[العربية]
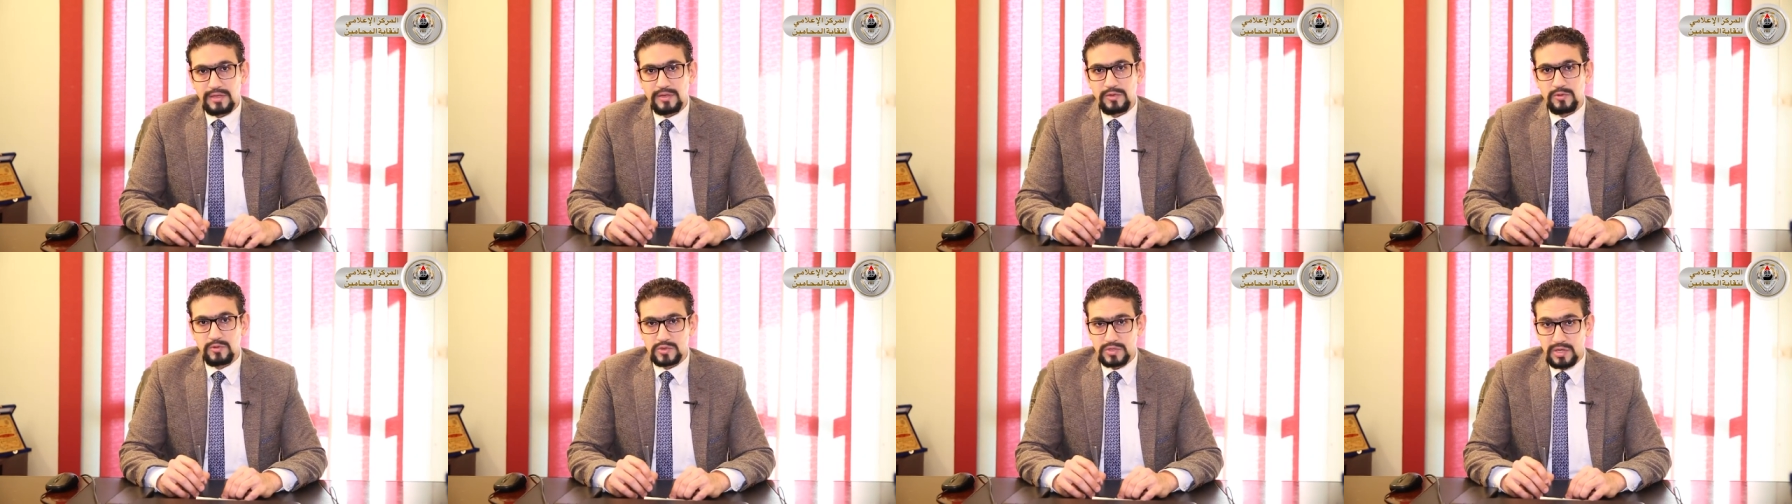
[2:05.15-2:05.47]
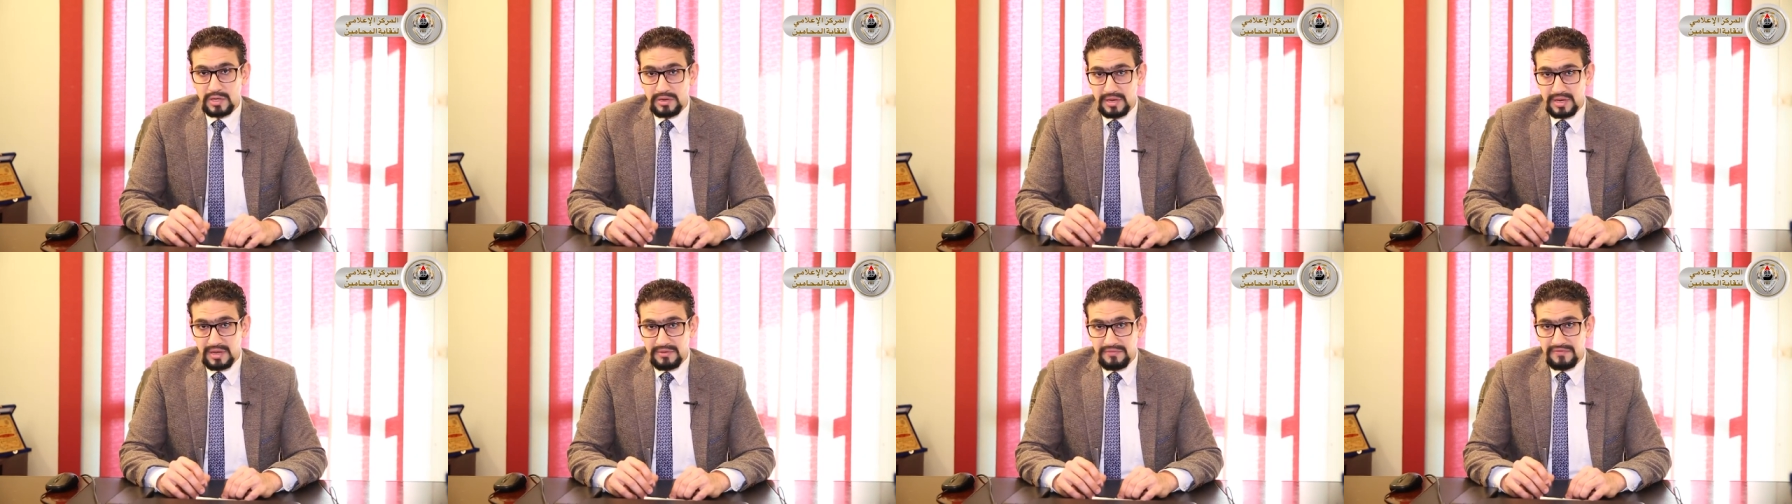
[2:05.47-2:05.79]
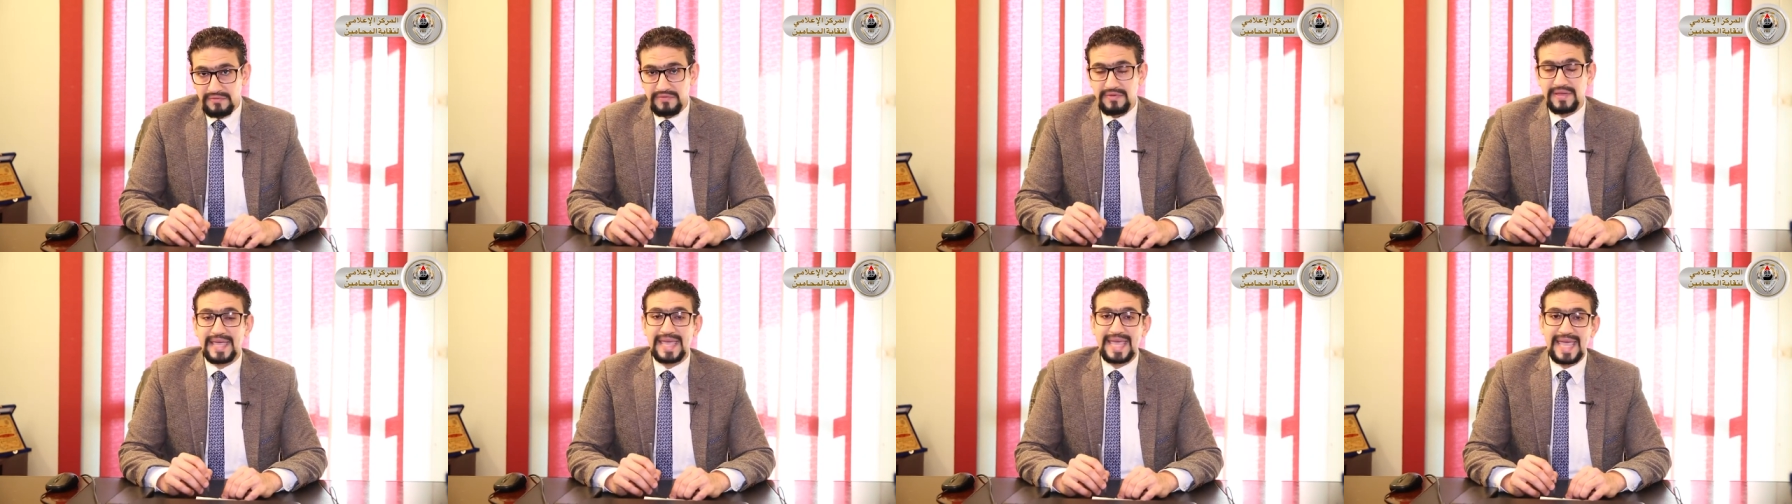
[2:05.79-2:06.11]
يصنف
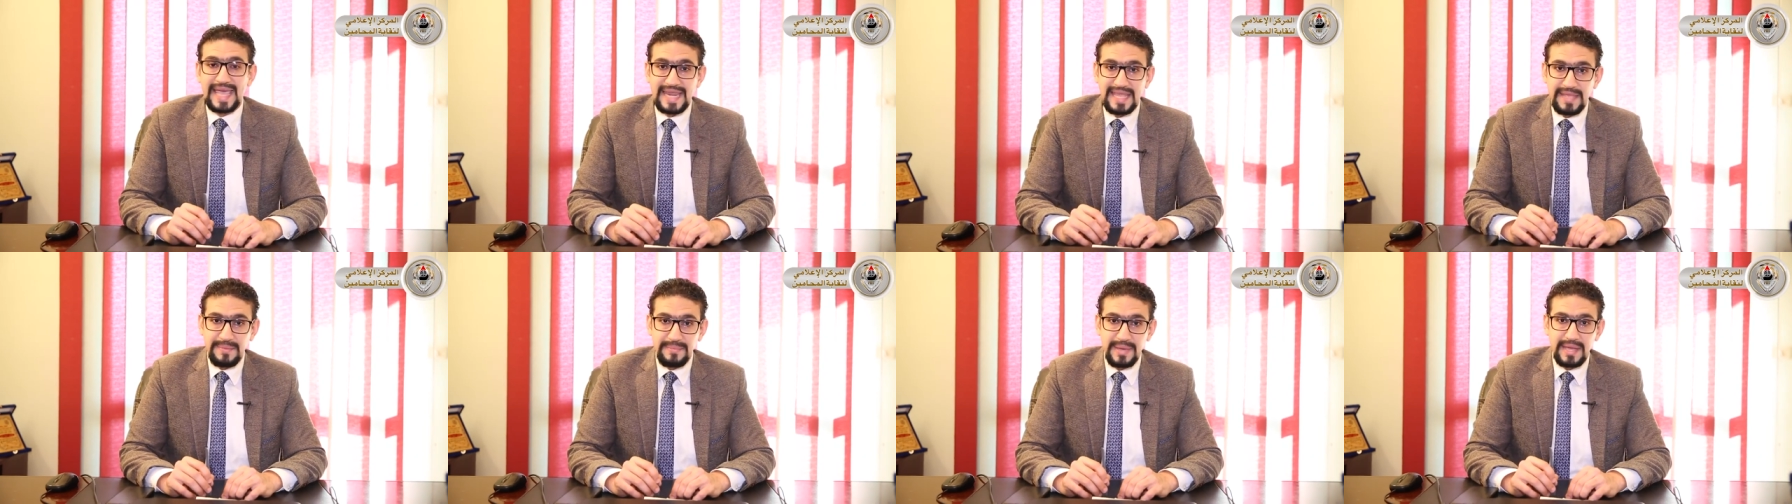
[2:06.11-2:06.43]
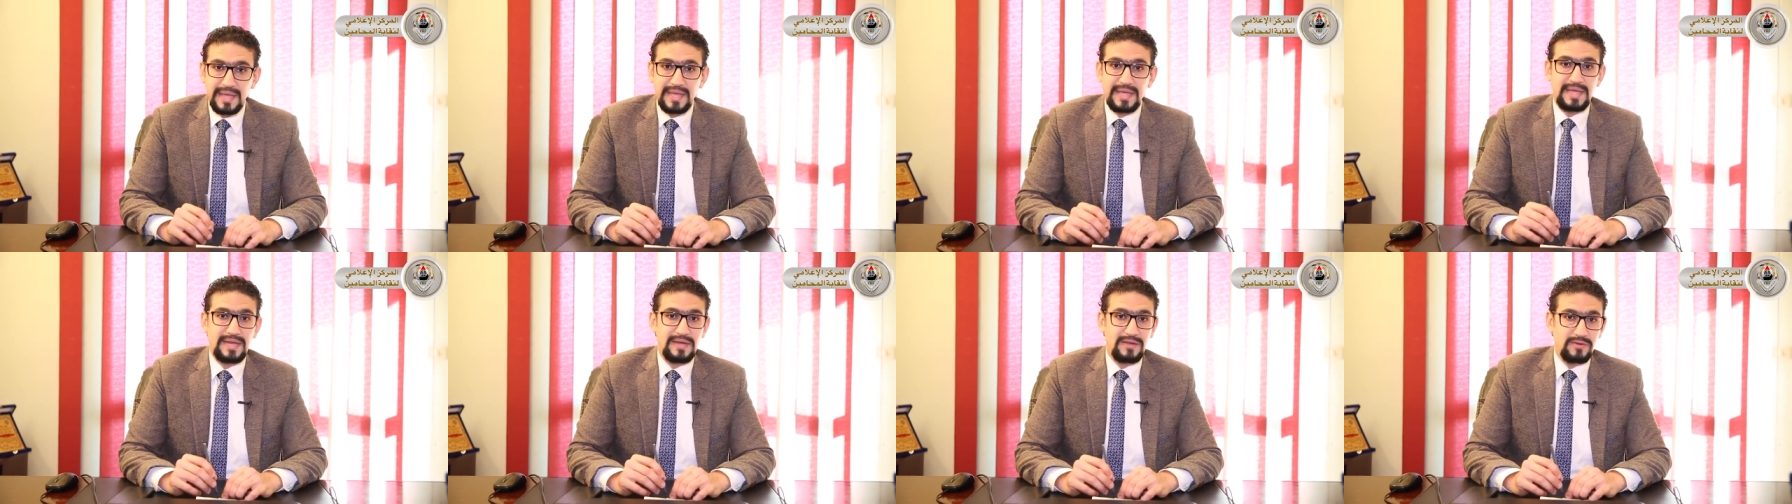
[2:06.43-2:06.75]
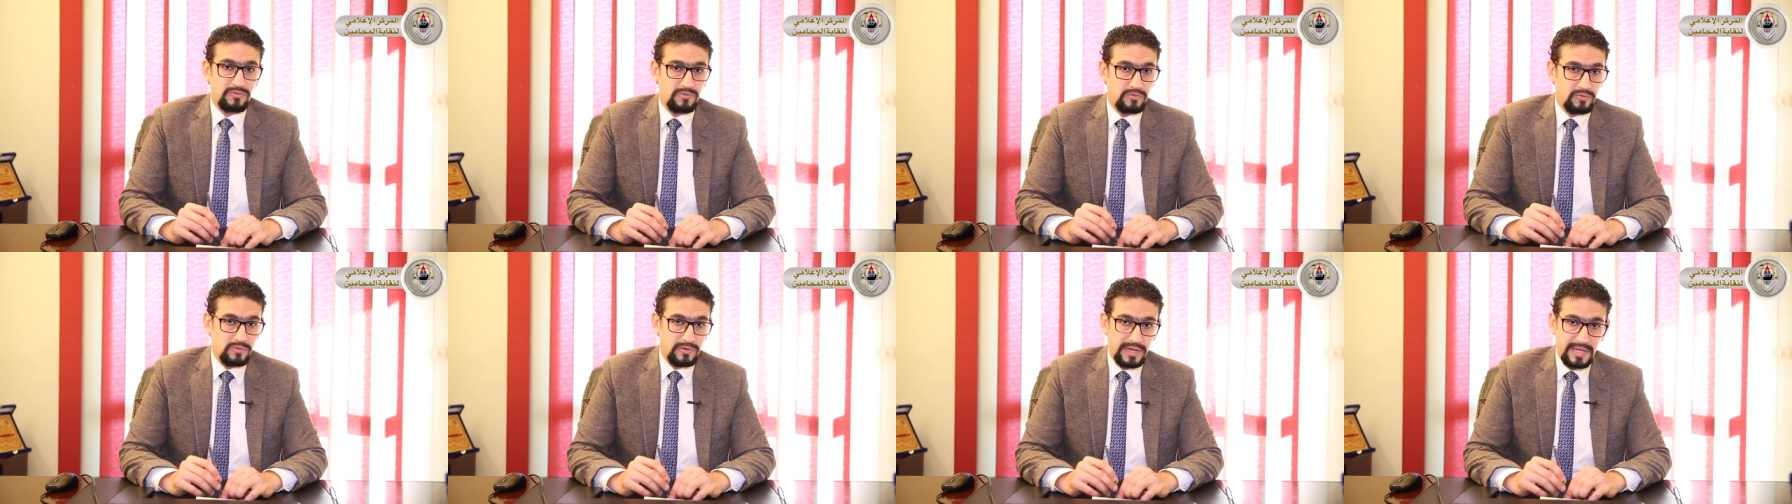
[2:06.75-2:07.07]
جريمه
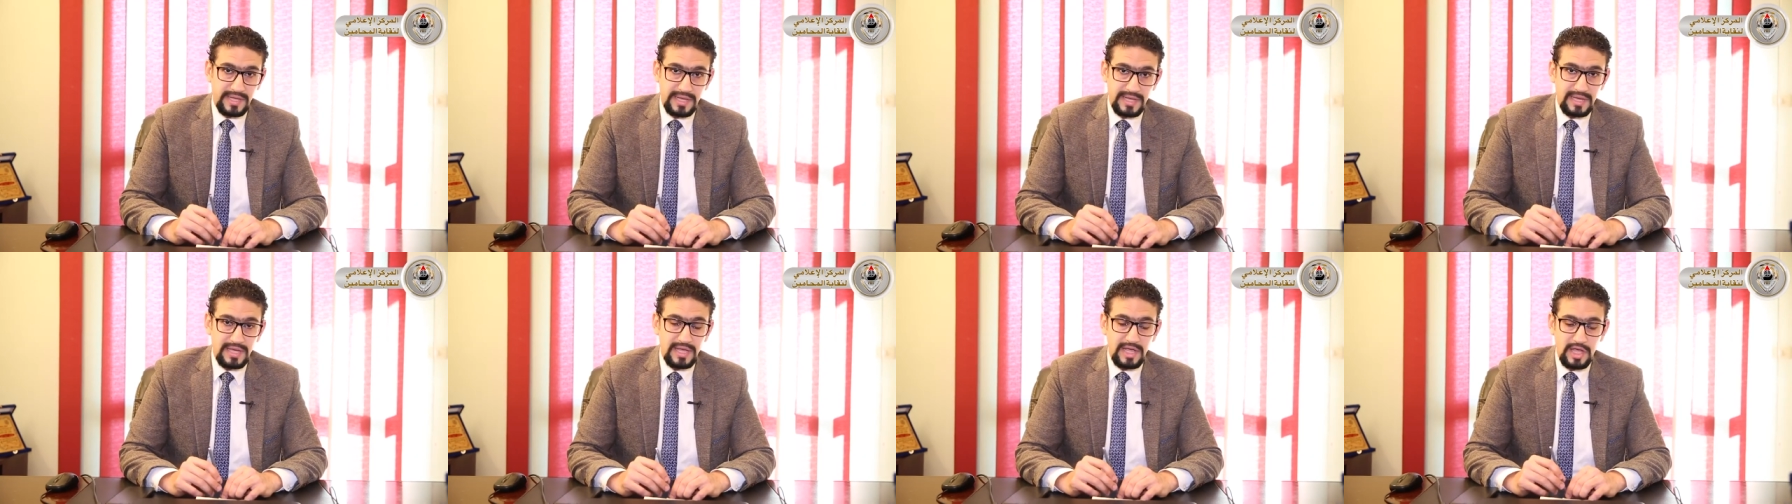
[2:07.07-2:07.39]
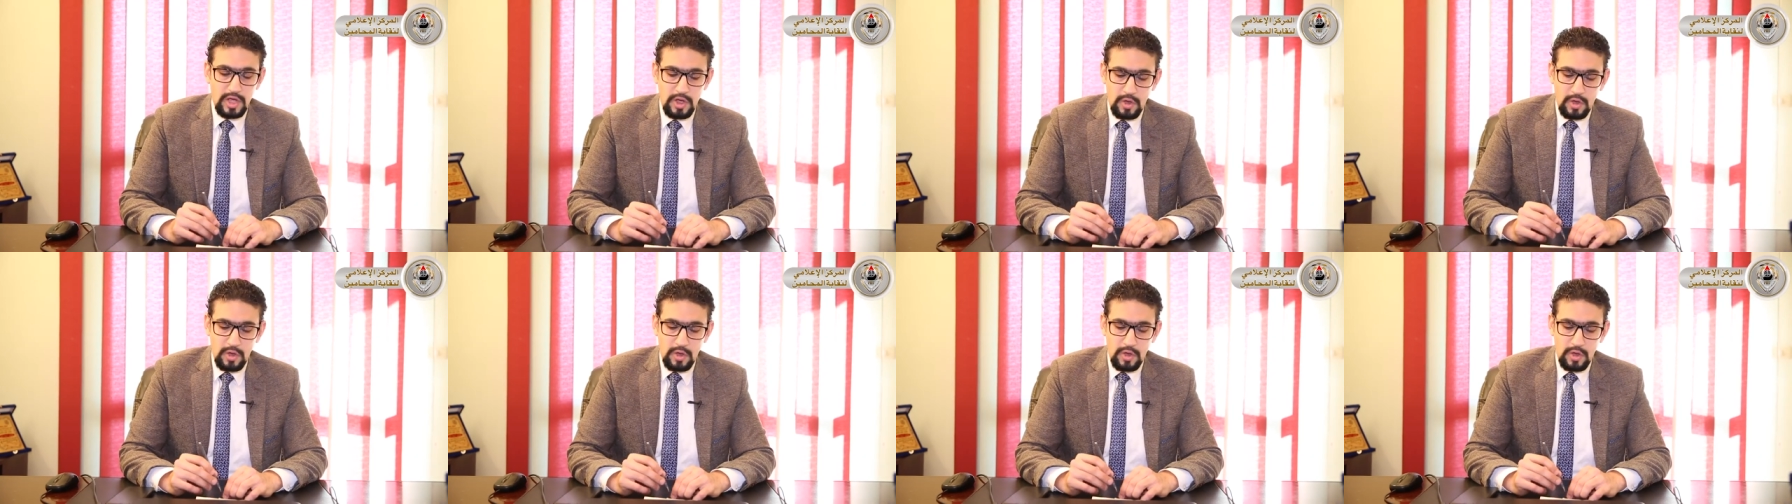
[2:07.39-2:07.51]
الكترونيه